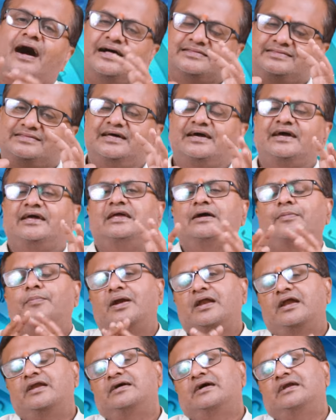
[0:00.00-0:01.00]
அத்தகைய
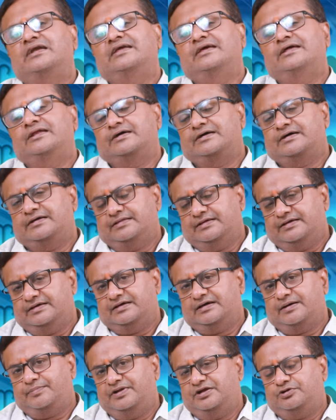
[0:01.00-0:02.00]
பலன்கள் இருக்குது
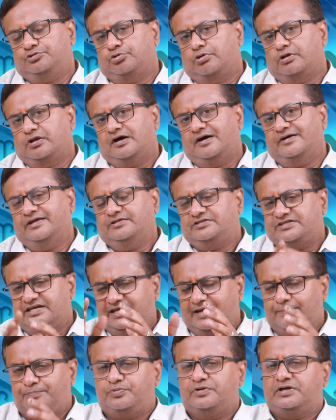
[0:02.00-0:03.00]
அப்படின்னு சொல்லலாம்
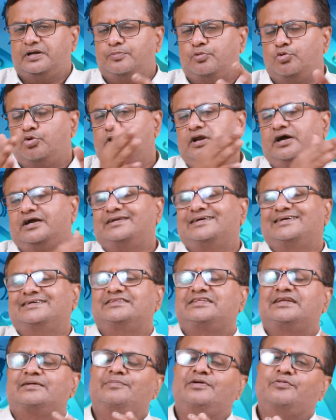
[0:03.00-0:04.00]
சரி எப்போ நம்ம உள்நாட்டுக்கு
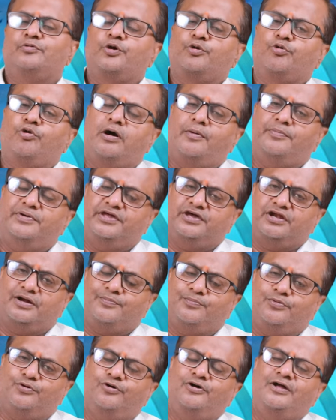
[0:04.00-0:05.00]
திரும்பி வருவோம்
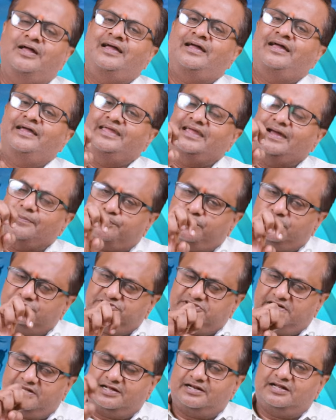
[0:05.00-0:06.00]
அப்படிங்கிறப்போ எப்போ
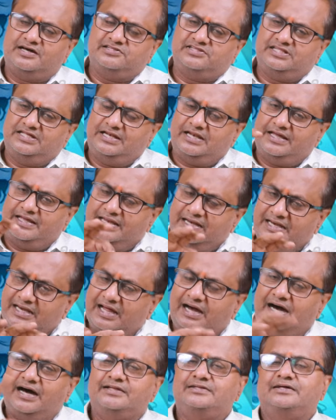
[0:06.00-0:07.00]
சரராசியில
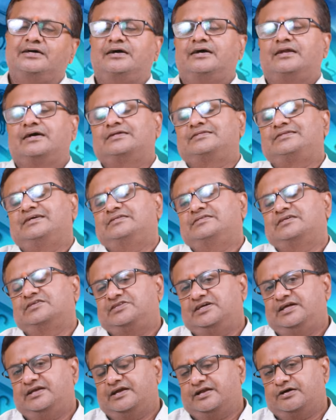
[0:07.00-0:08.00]
இல்லாத கிரகத்தின்
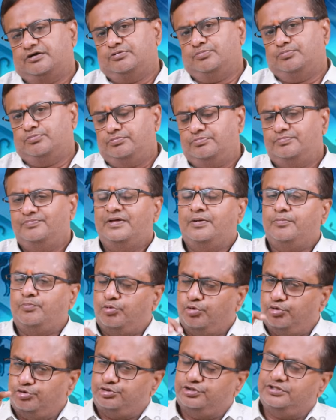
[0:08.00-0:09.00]
தசை நடக்கும்
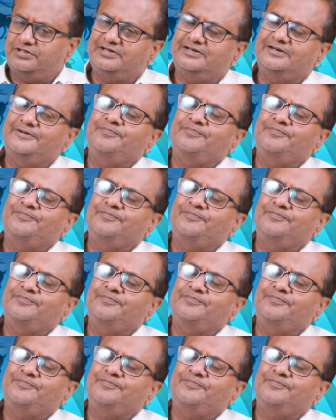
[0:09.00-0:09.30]
போது